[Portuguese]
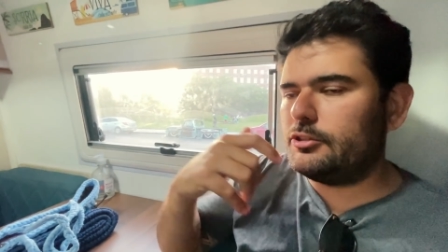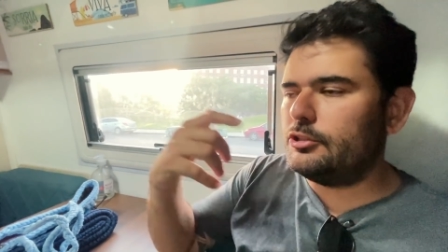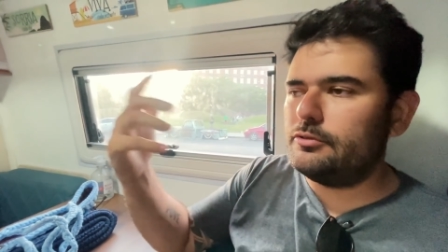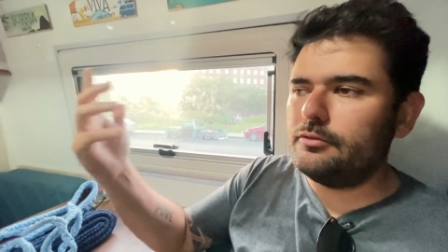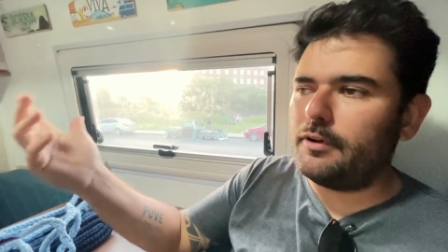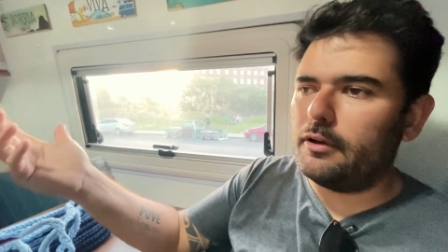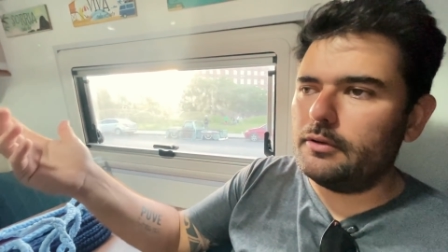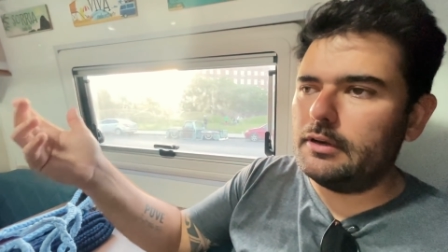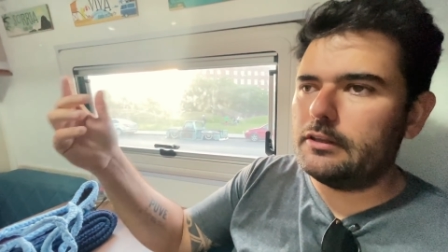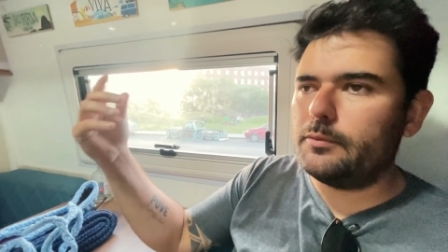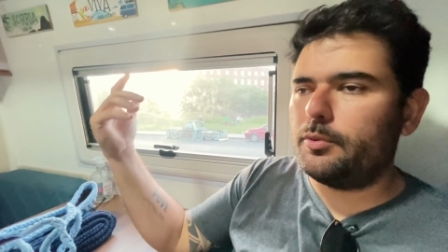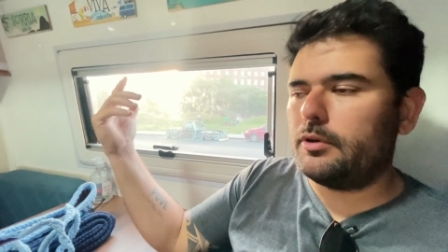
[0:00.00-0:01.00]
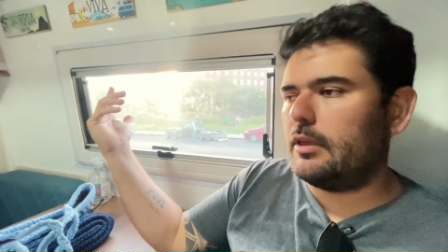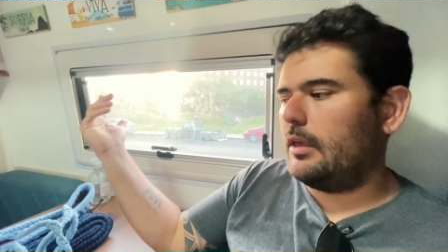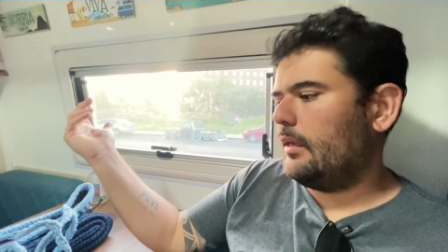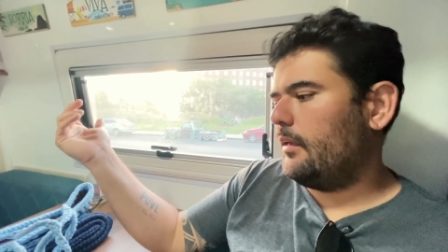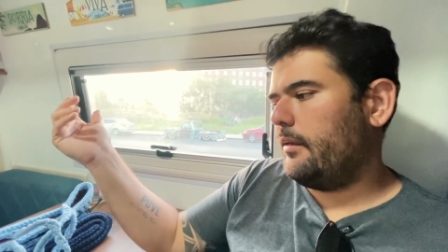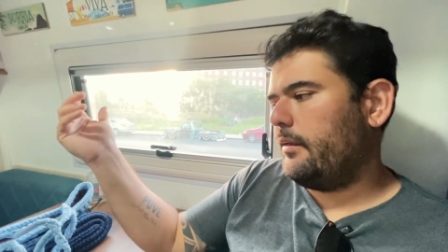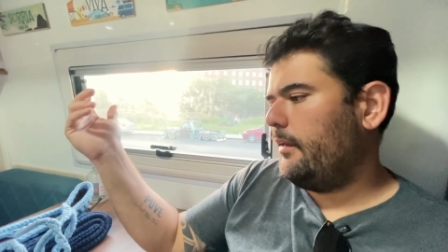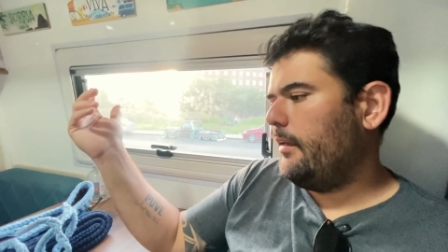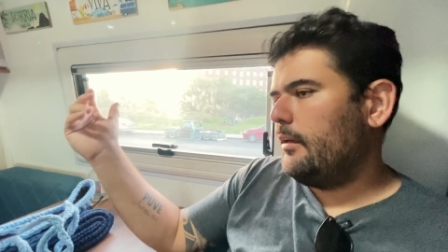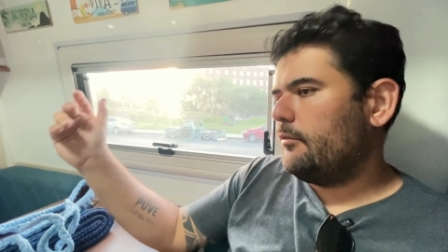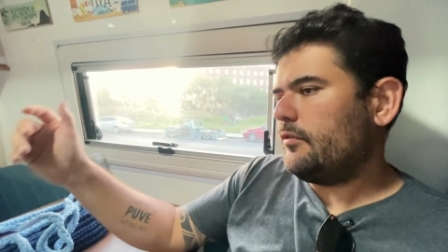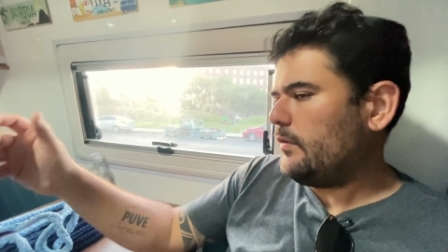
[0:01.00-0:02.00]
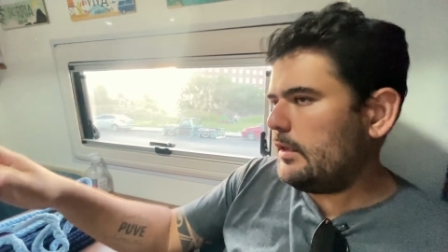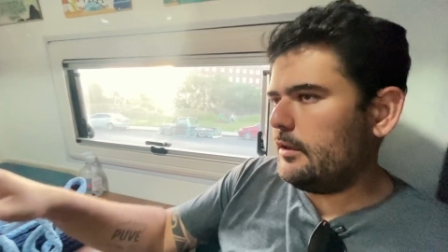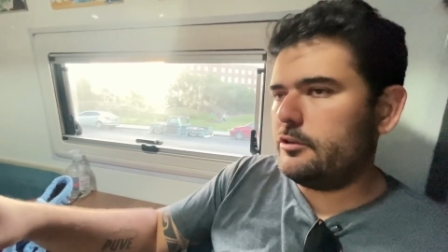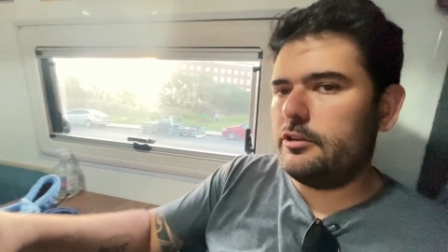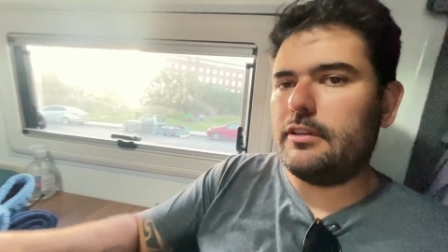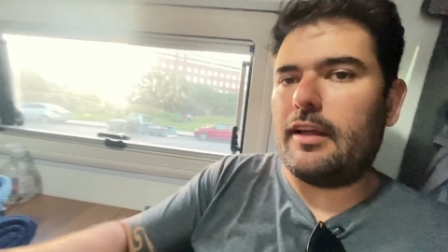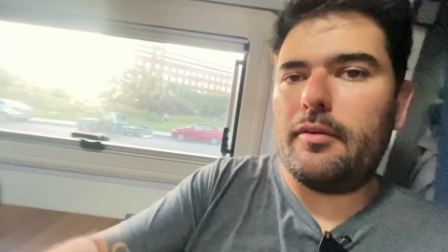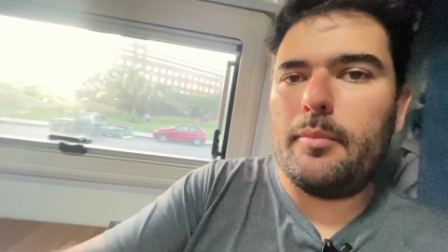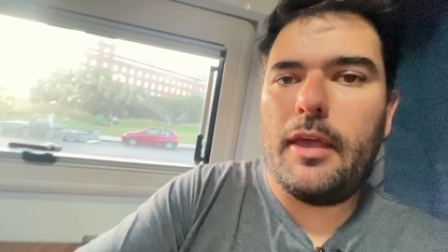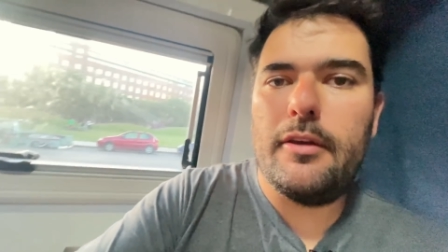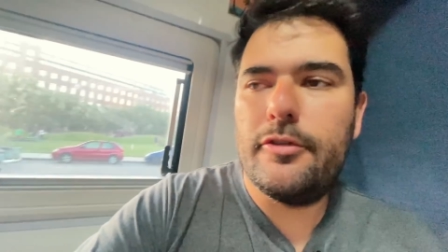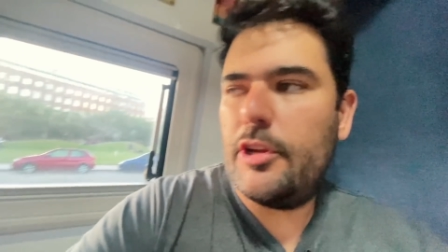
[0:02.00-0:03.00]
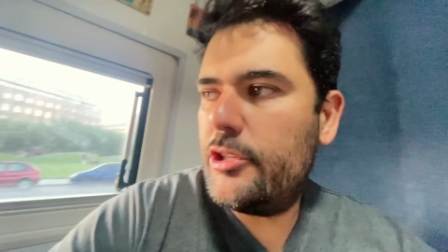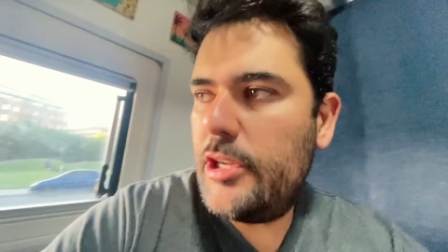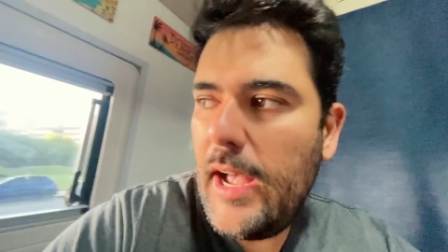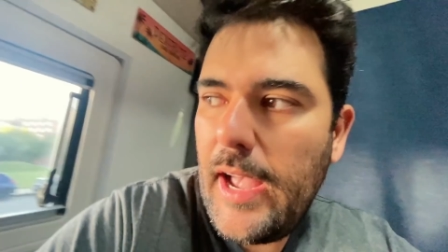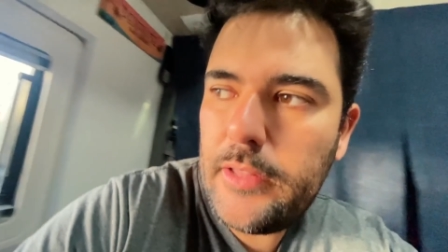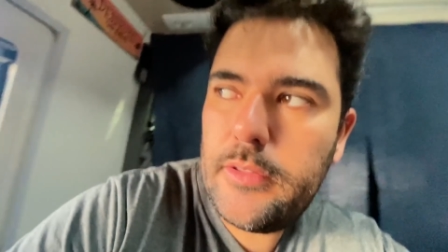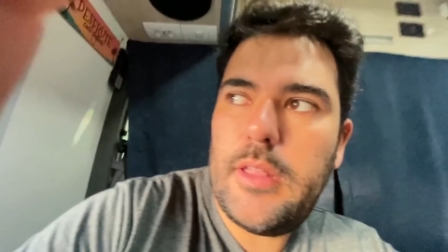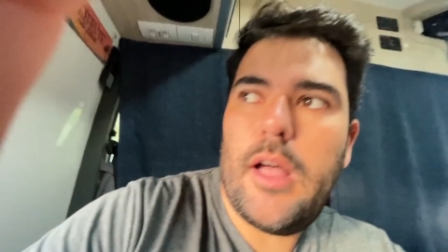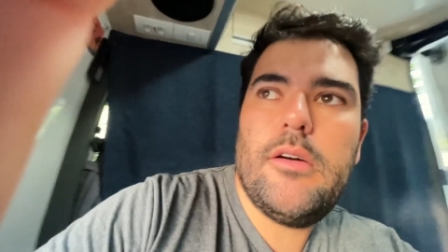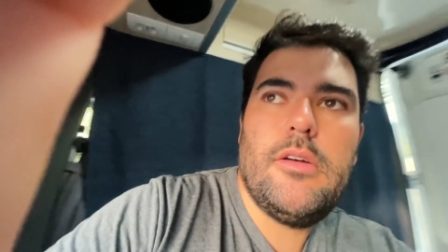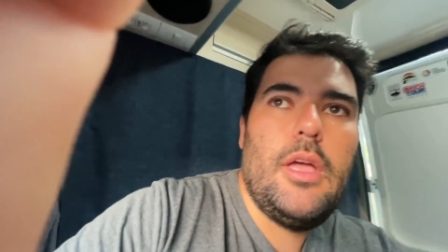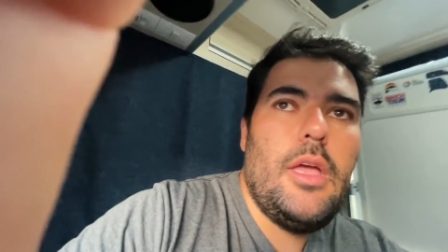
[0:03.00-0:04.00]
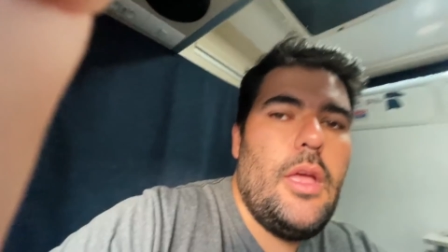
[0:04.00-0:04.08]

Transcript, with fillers: A gente não falou antes porque, enfim, a gente tava meio chateado e tal.